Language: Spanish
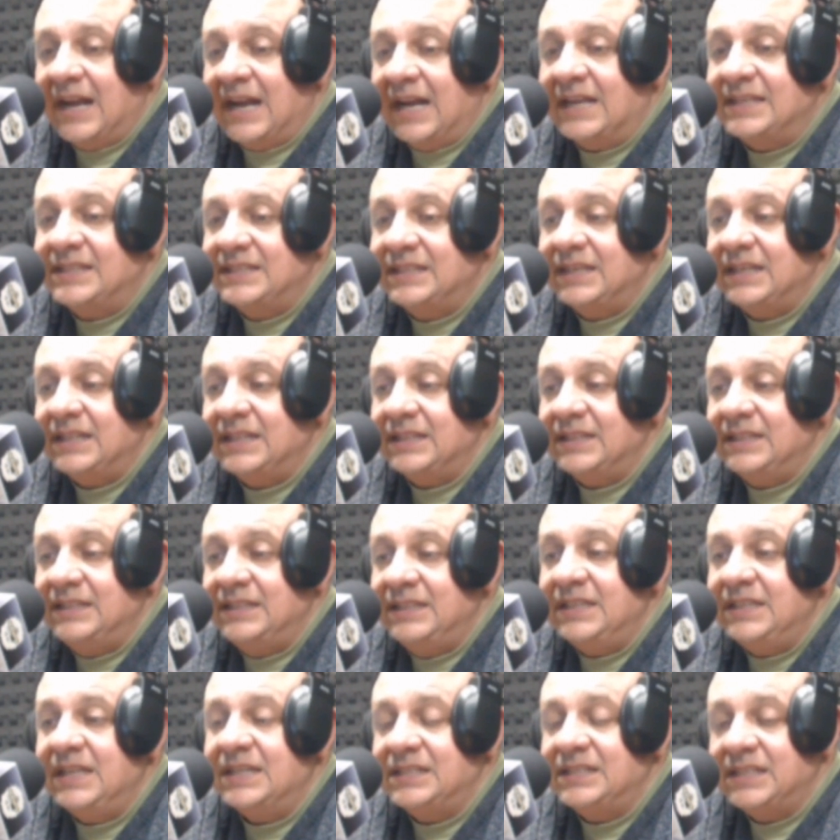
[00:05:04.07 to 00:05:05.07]
hace
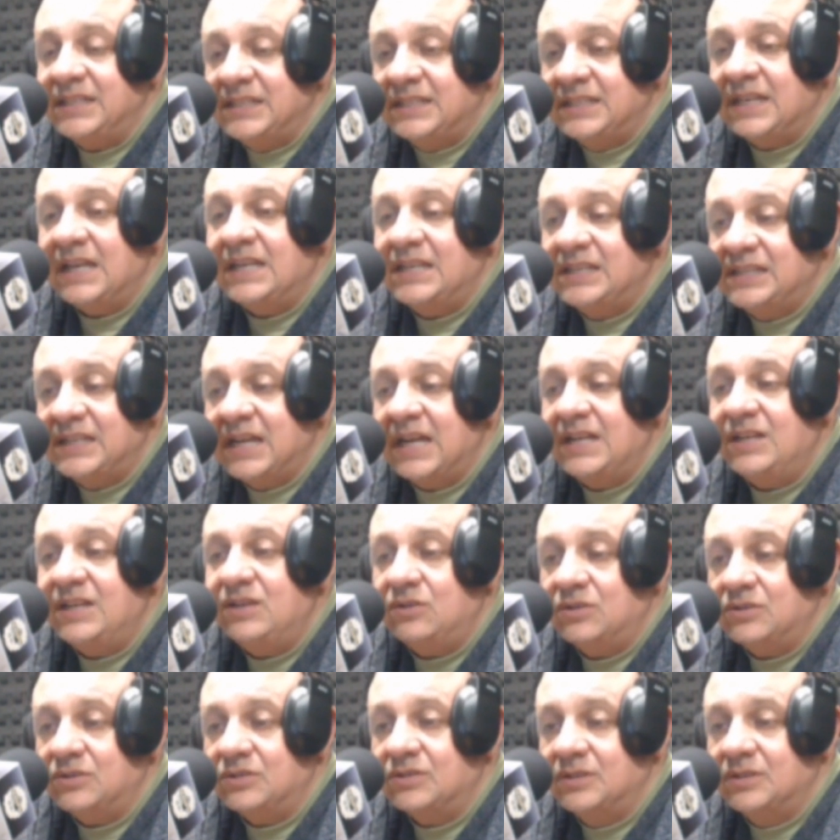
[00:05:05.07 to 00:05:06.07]
16
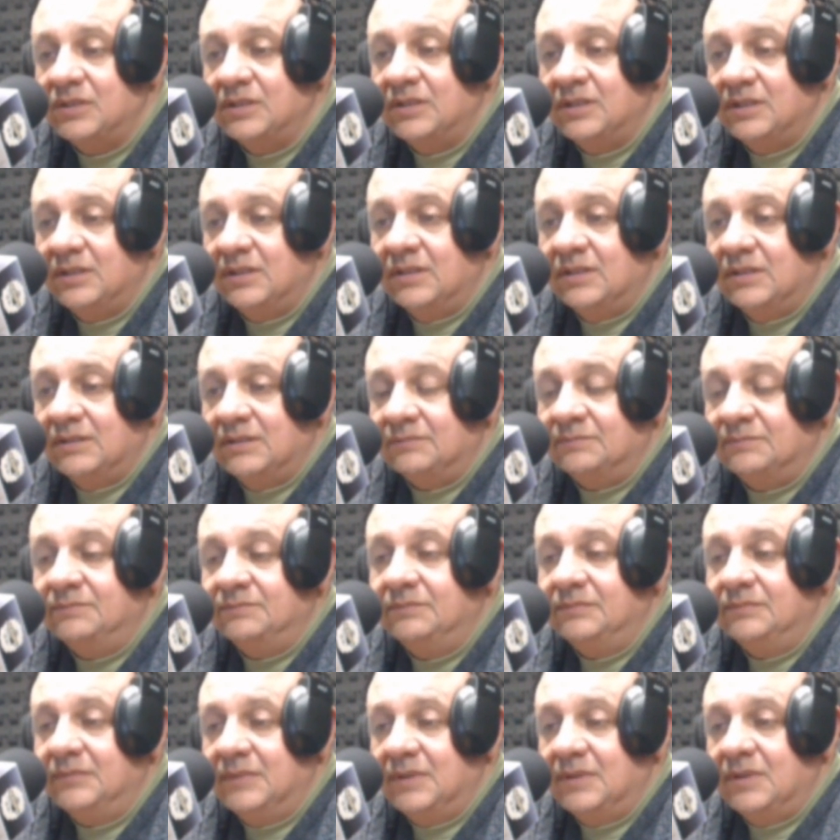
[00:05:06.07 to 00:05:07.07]
años,
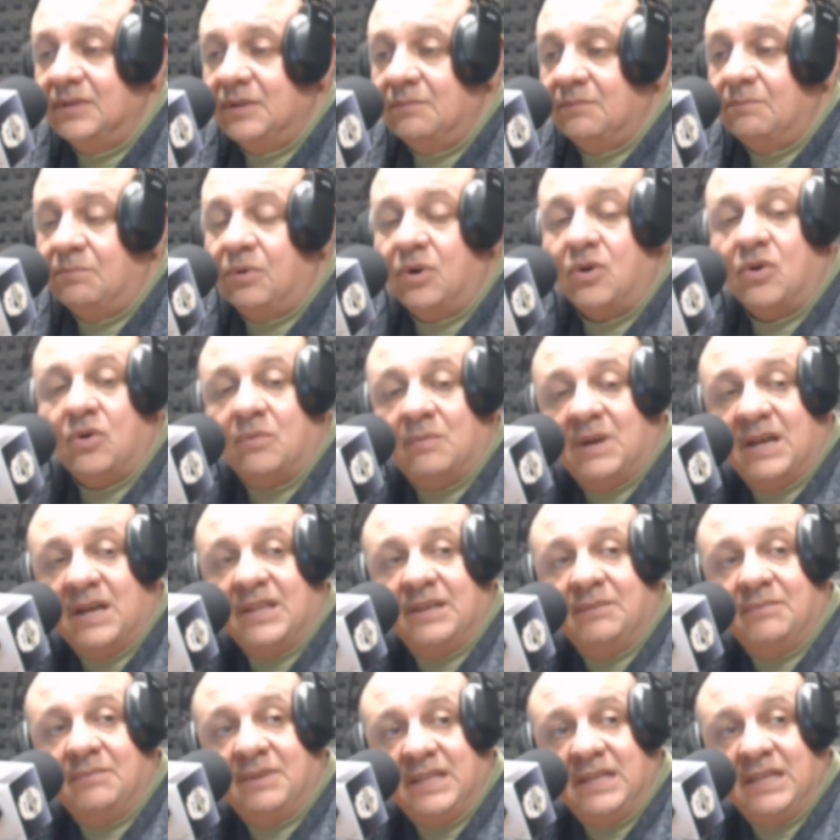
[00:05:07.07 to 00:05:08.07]
poco
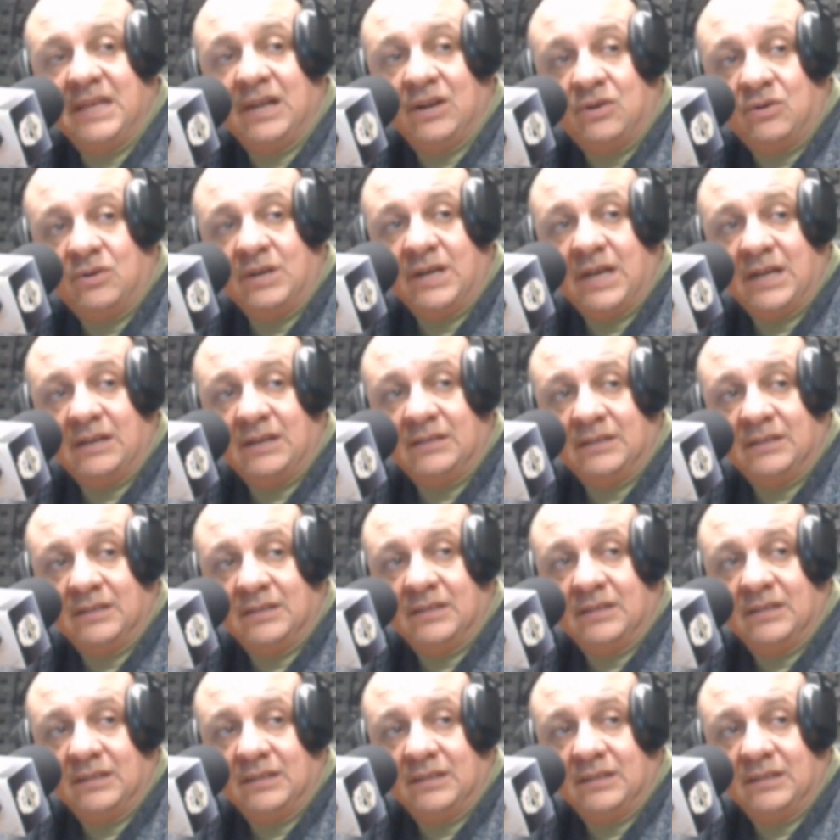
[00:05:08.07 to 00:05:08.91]
más de media hora,